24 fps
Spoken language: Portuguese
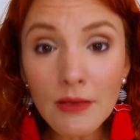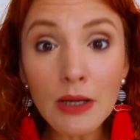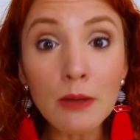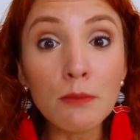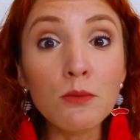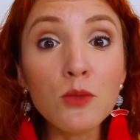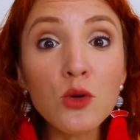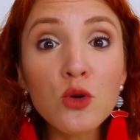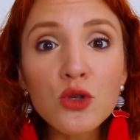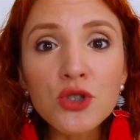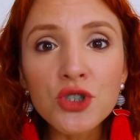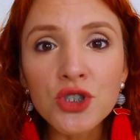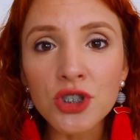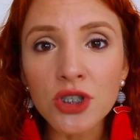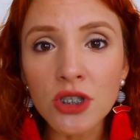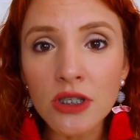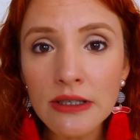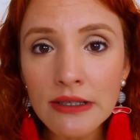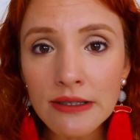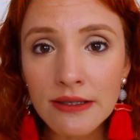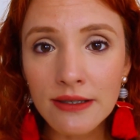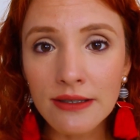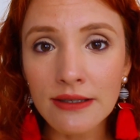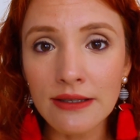
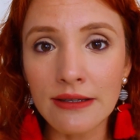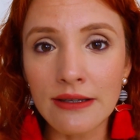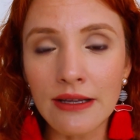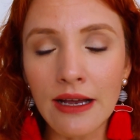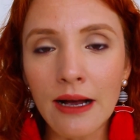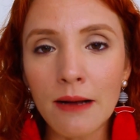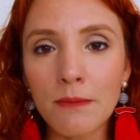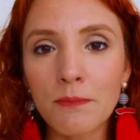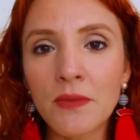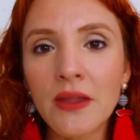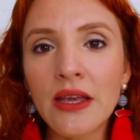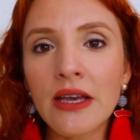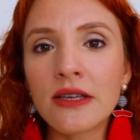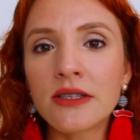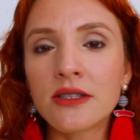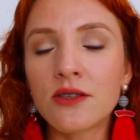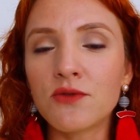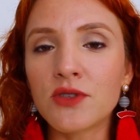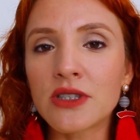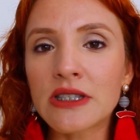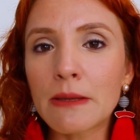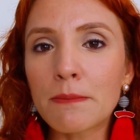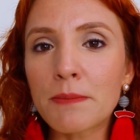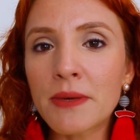Mude, tá? Se
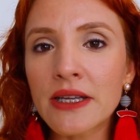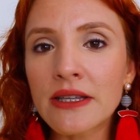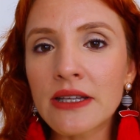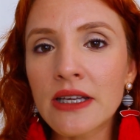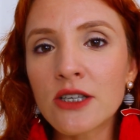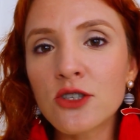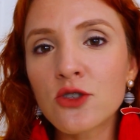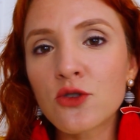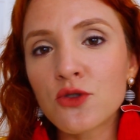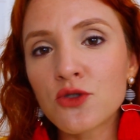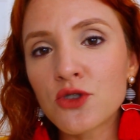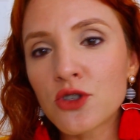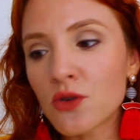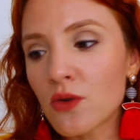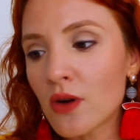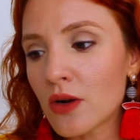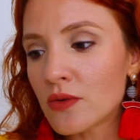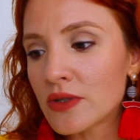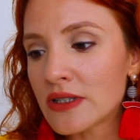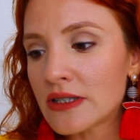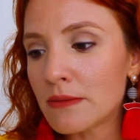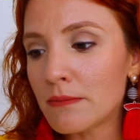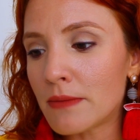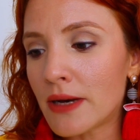você pretende continuar
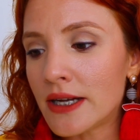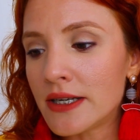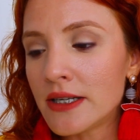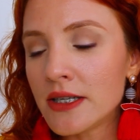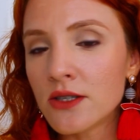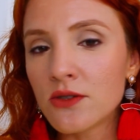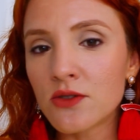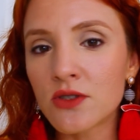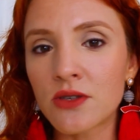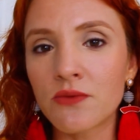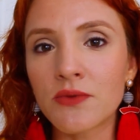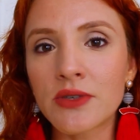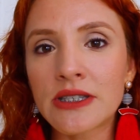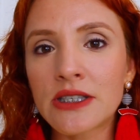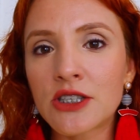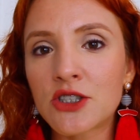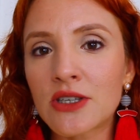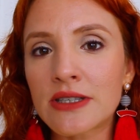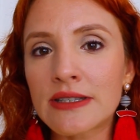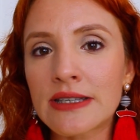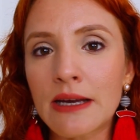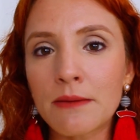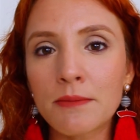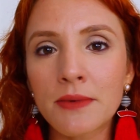com esse marido, se você
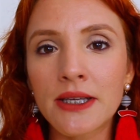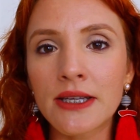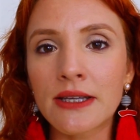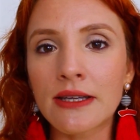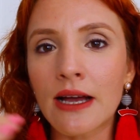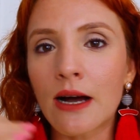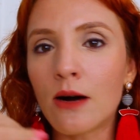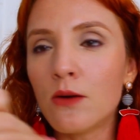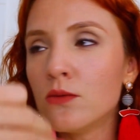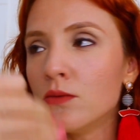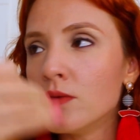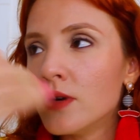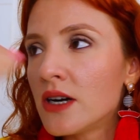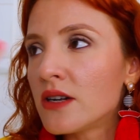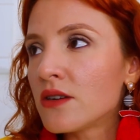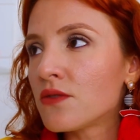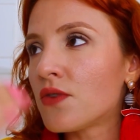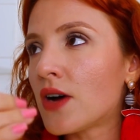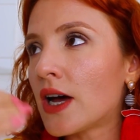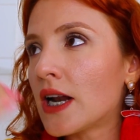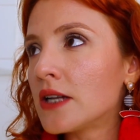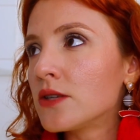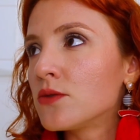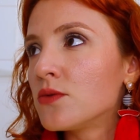já sabe que está há um
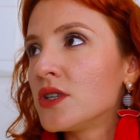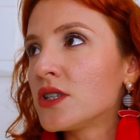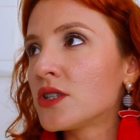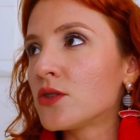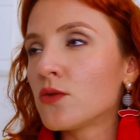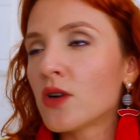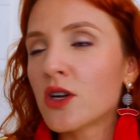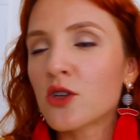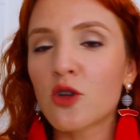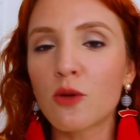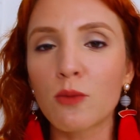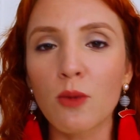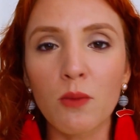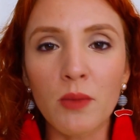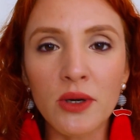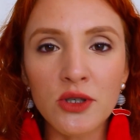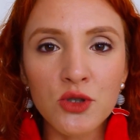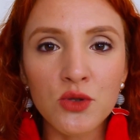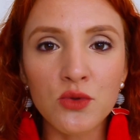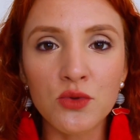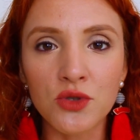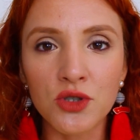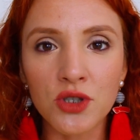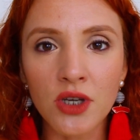ano falando isso e nunca tomou uma
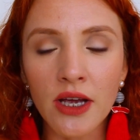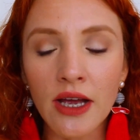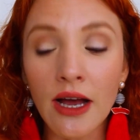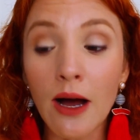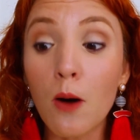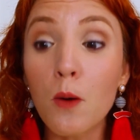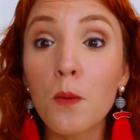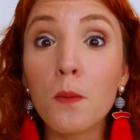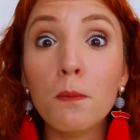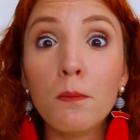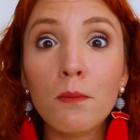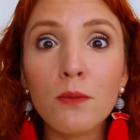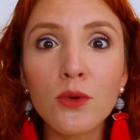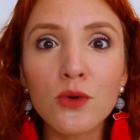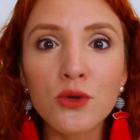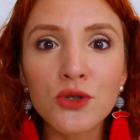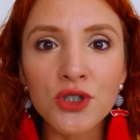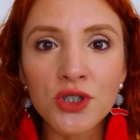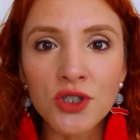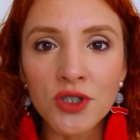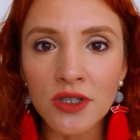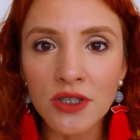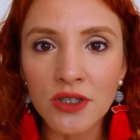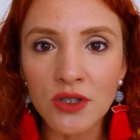atitude real,
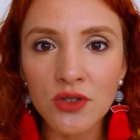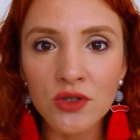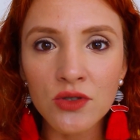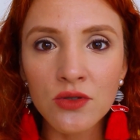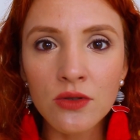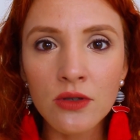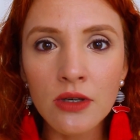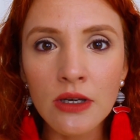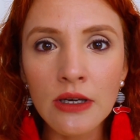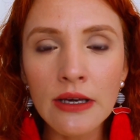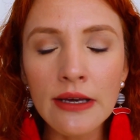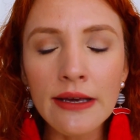mude isso.